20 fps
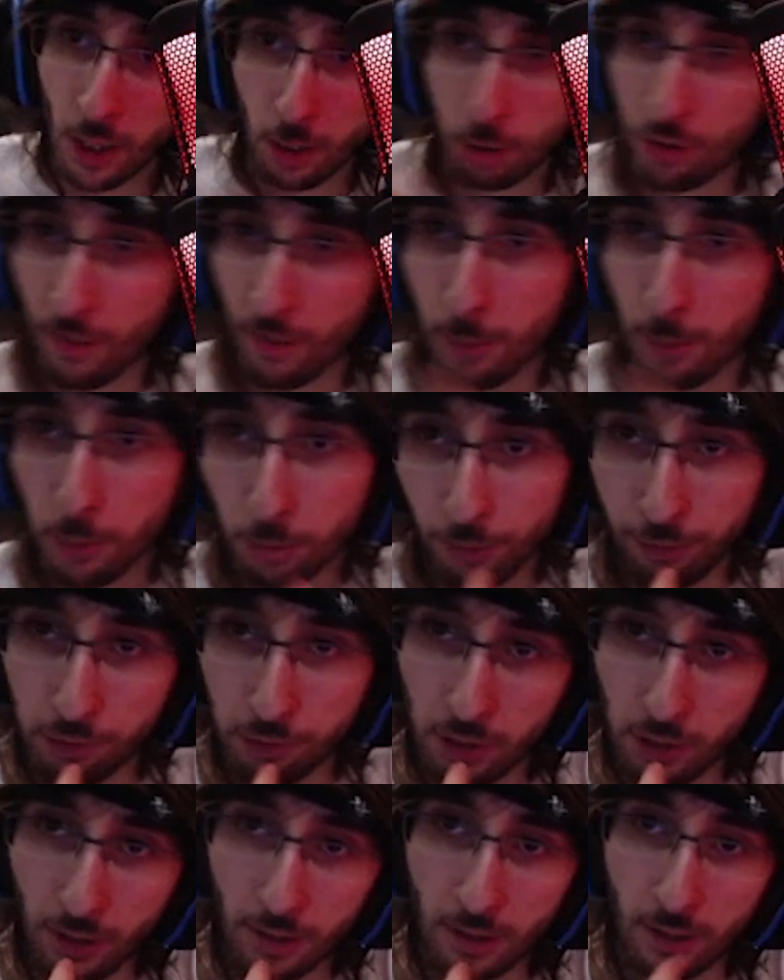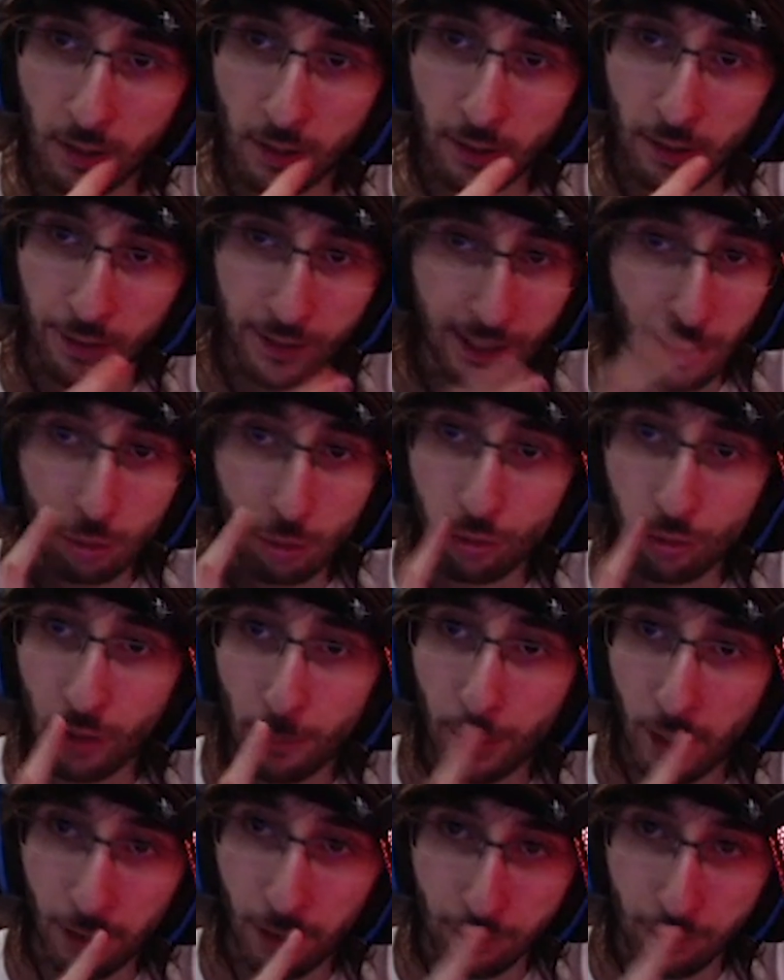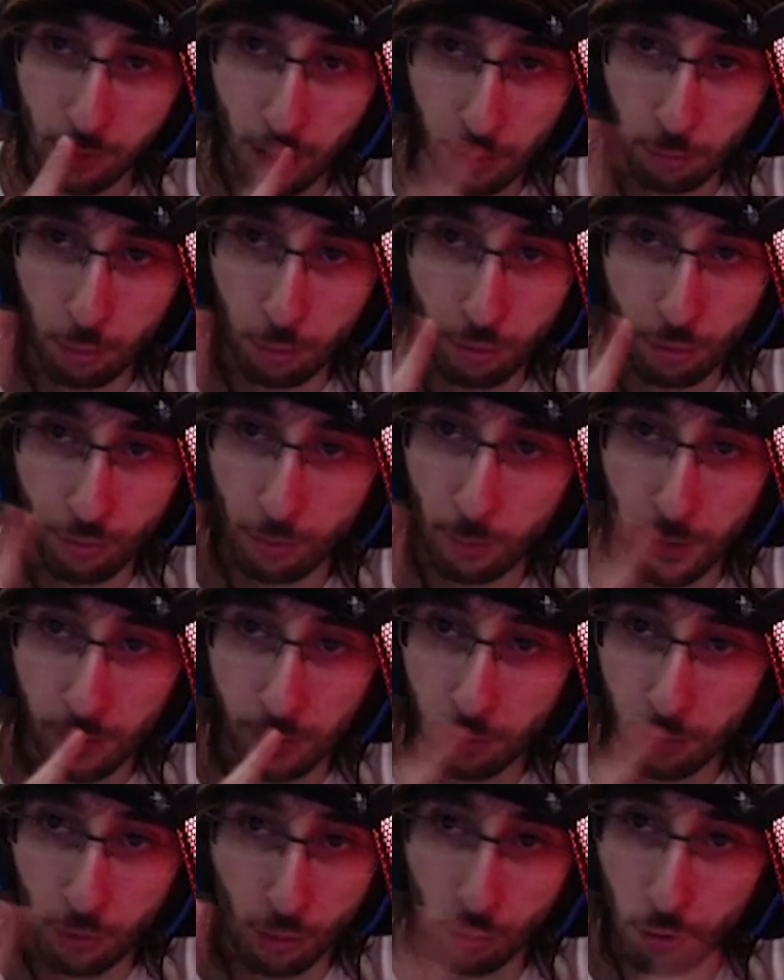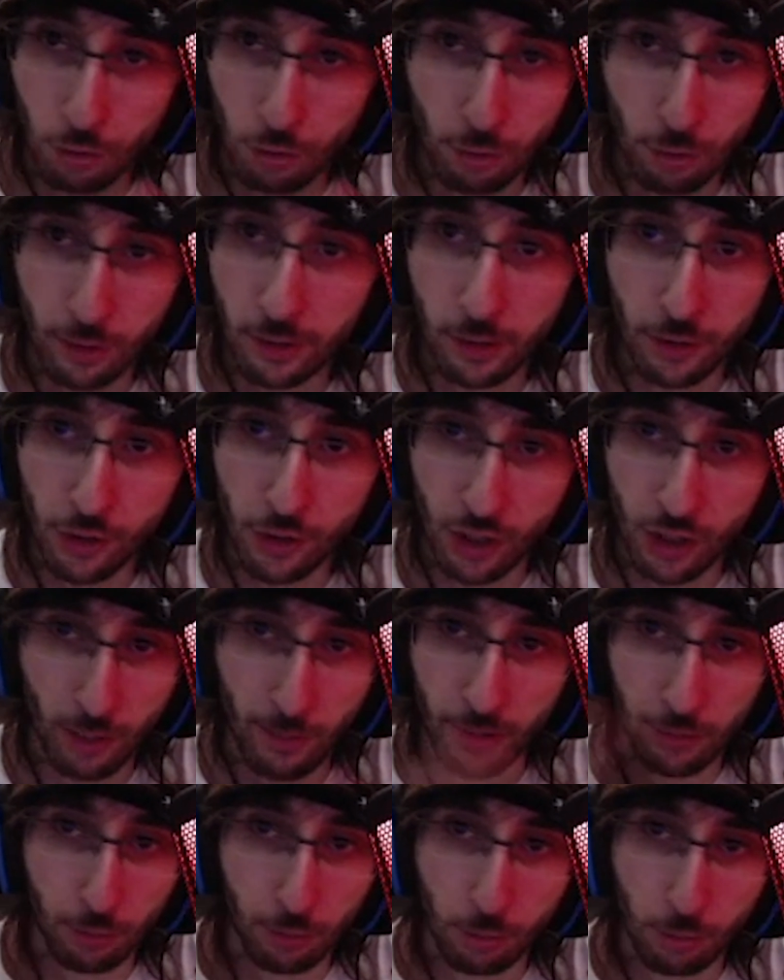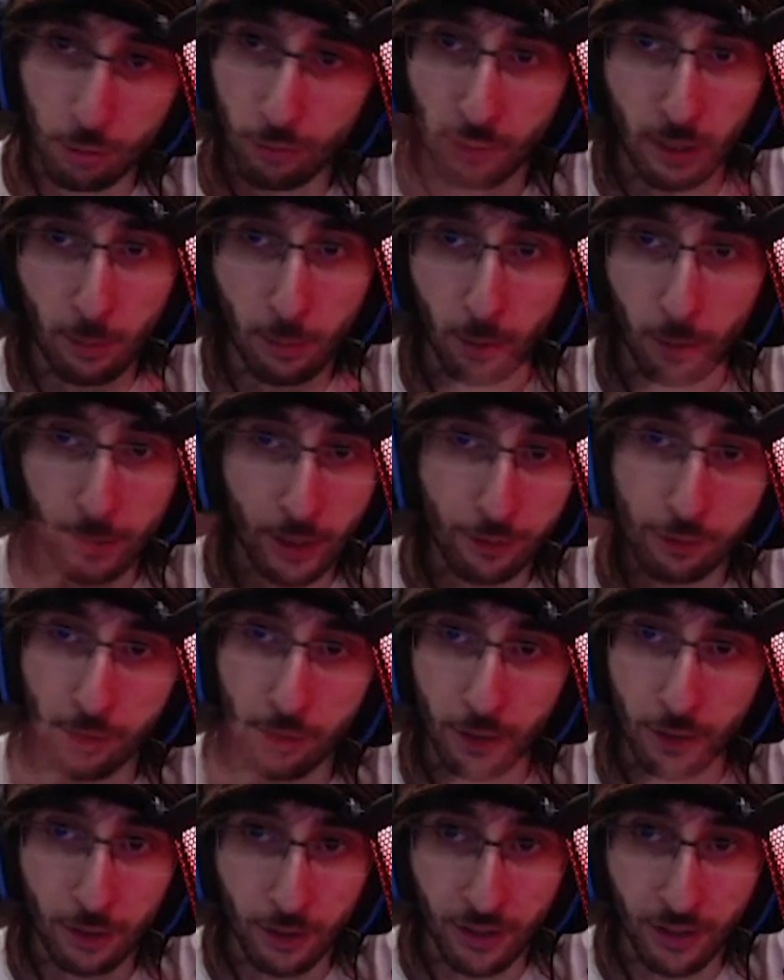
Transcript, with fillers: Tu vas mettre une fois et là tu vas pas avoir ce que tu veux parce que le jeu il te donne jamais ce que tu veux la première fois.